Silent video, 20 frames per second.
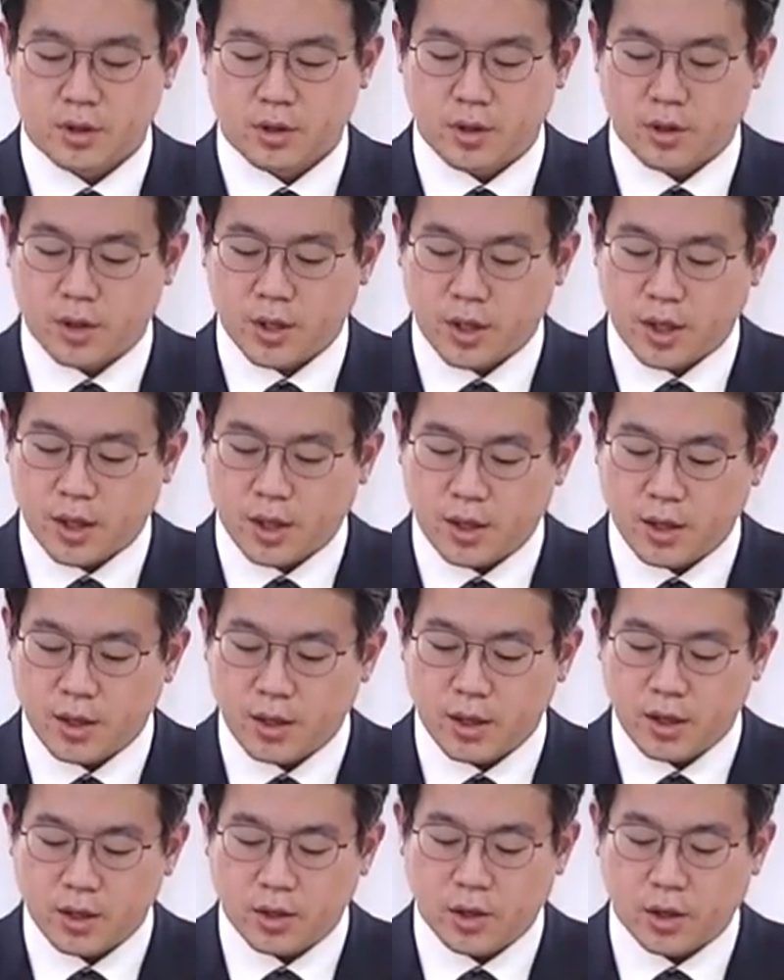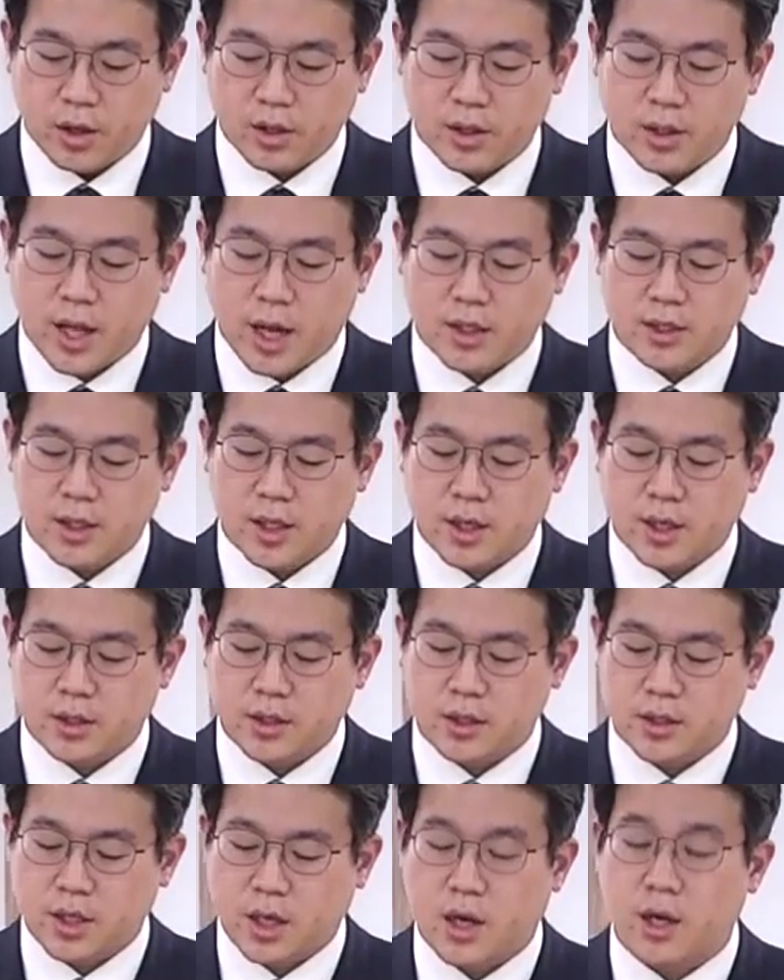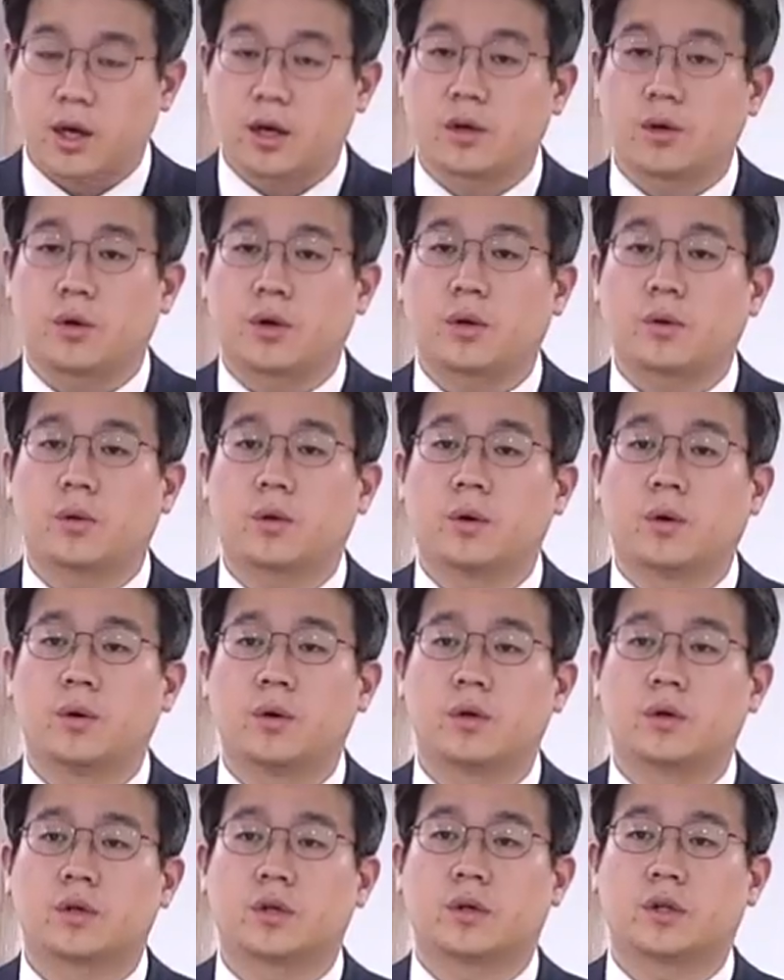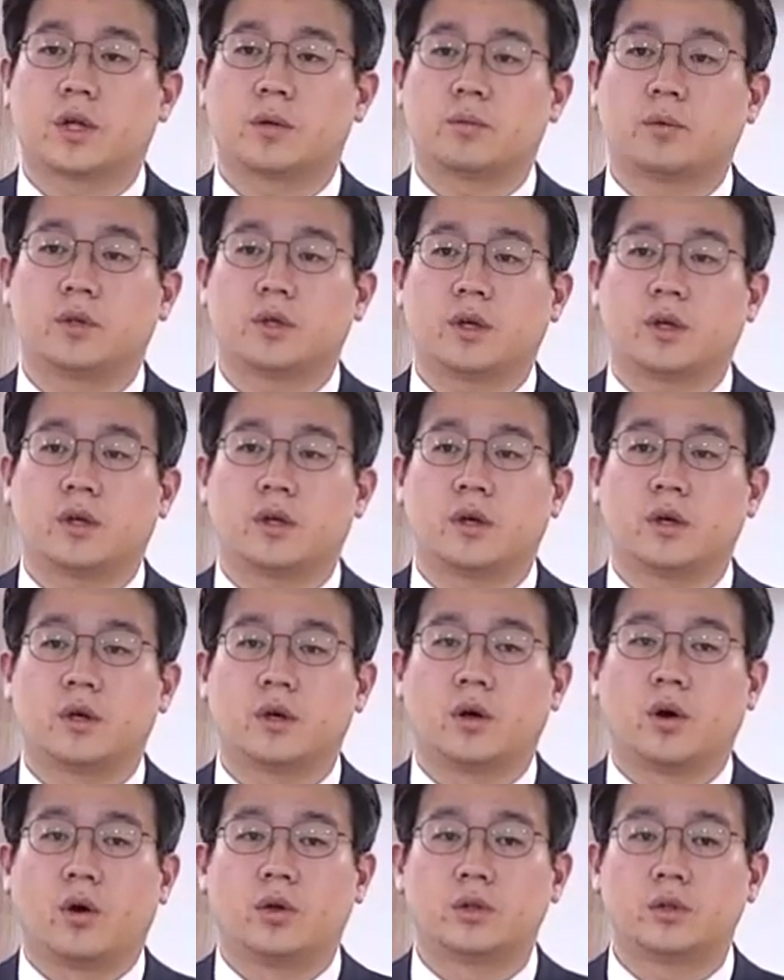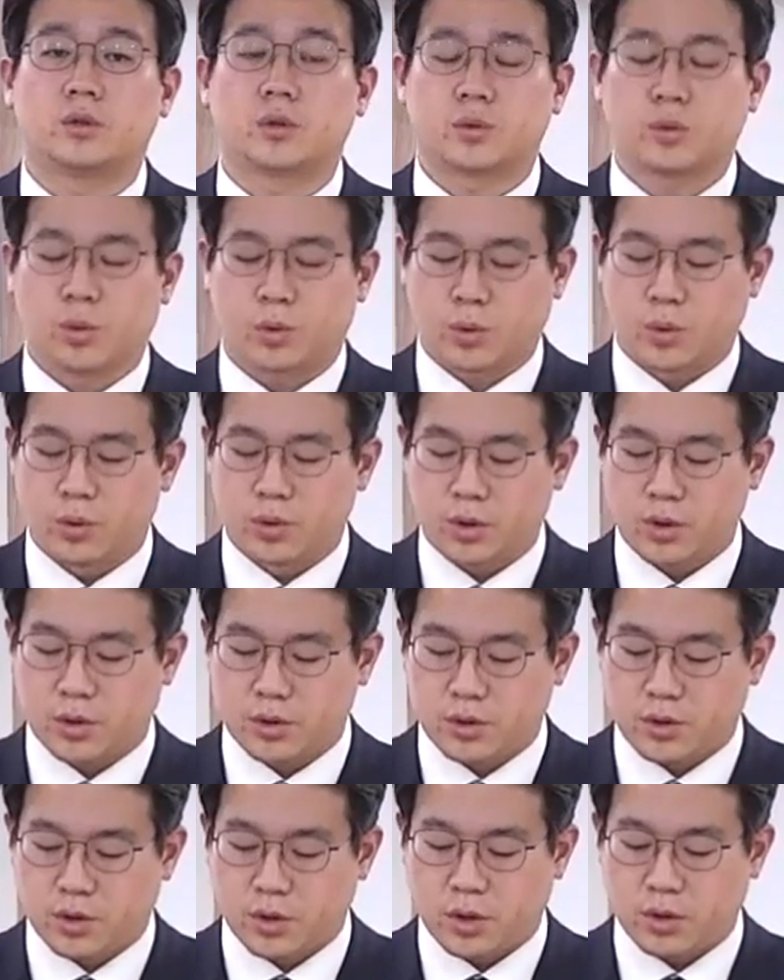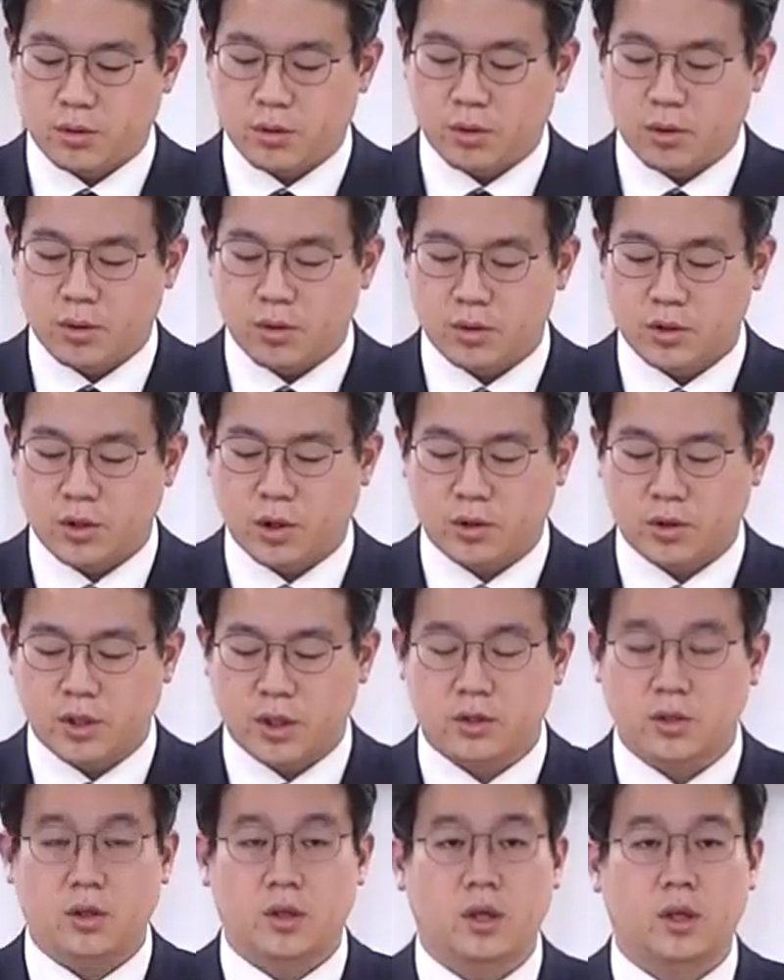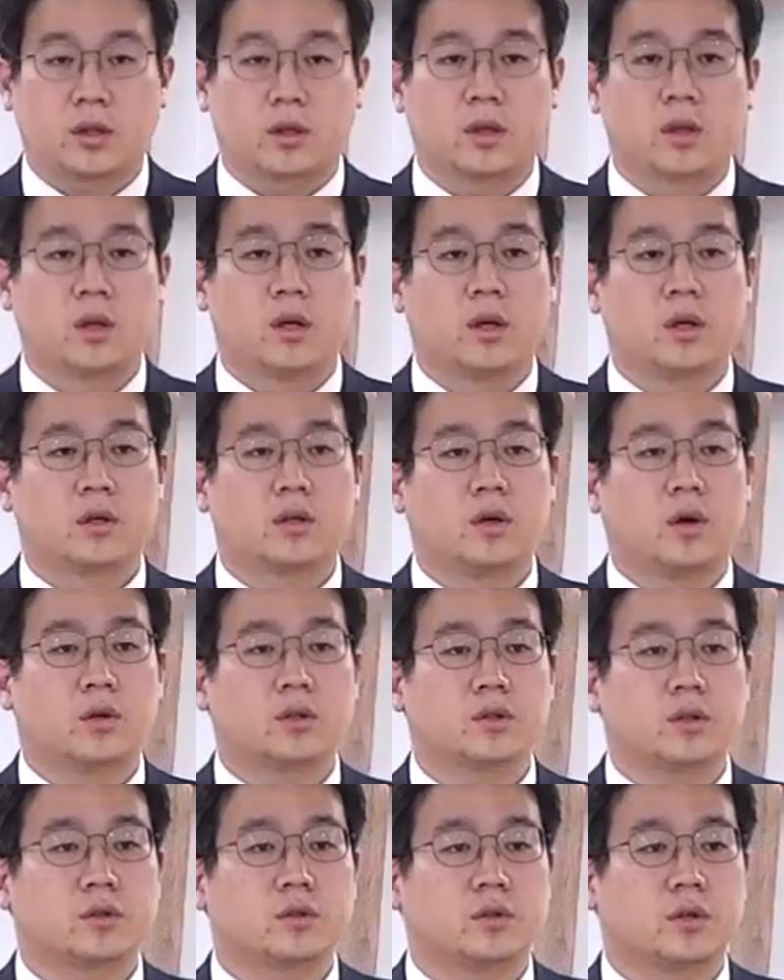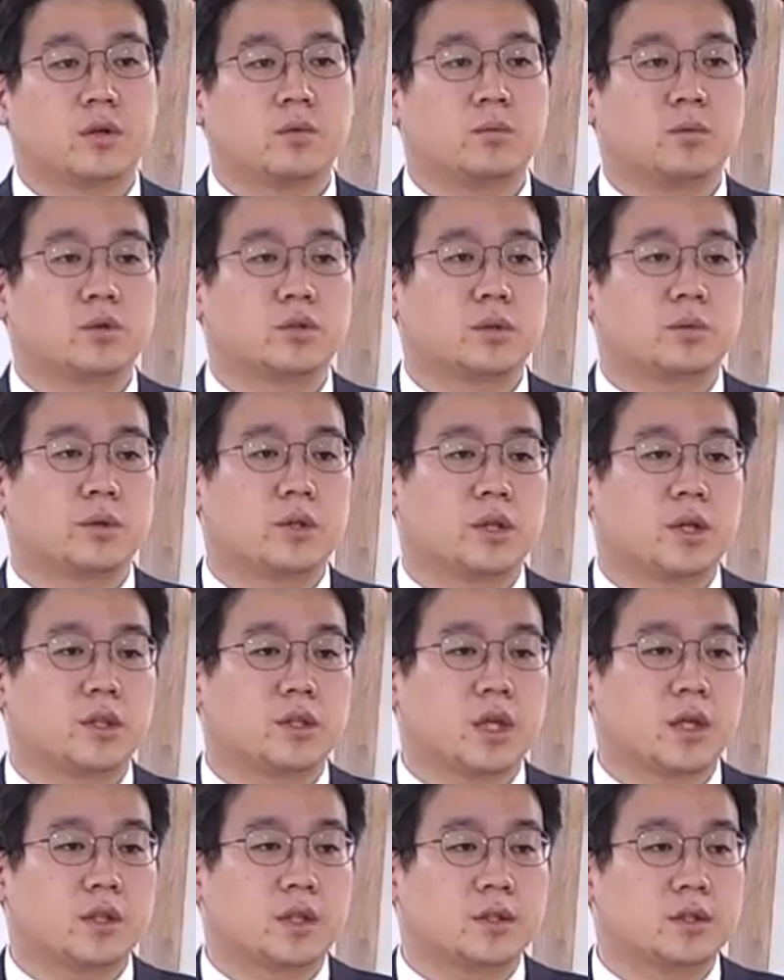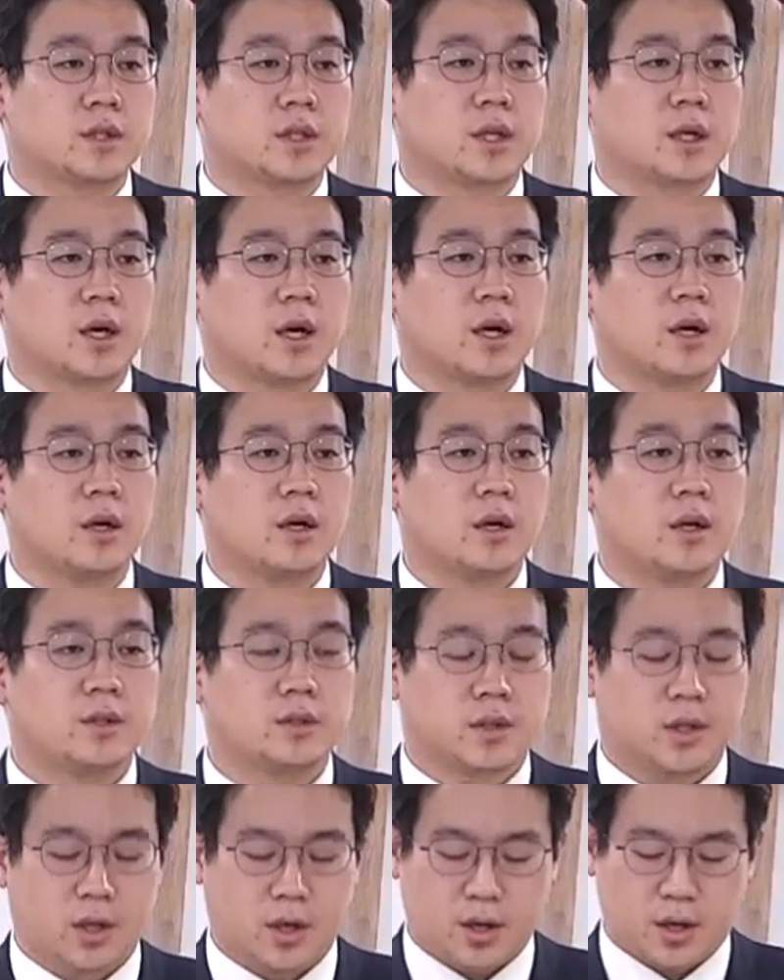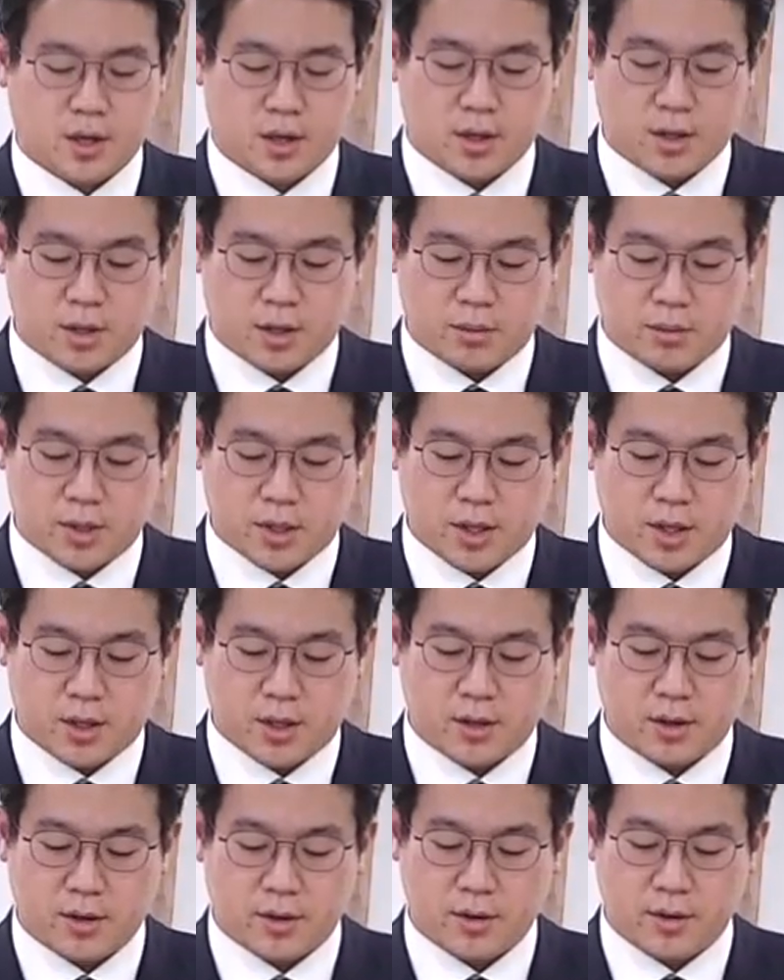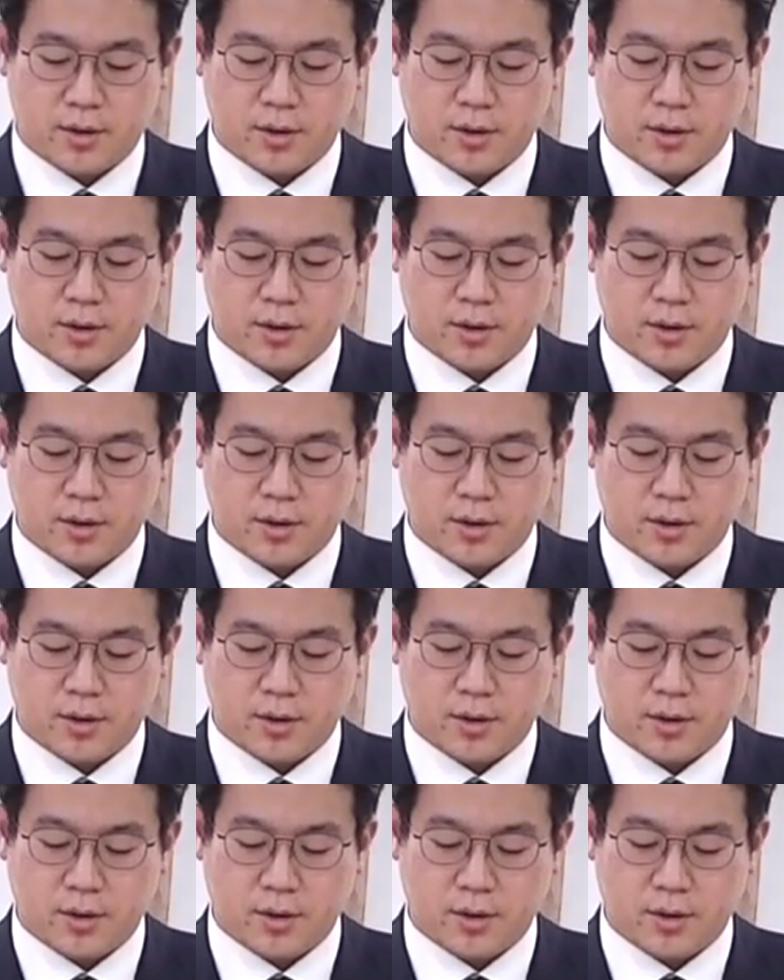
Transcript: 그렇기에 여인은 악착같이 살아가려 했고 그러다 보니 어느 정도 공격적이고 적대적인 그 억척스러운 모습이 되지 않았을까 생각하게 됩니다.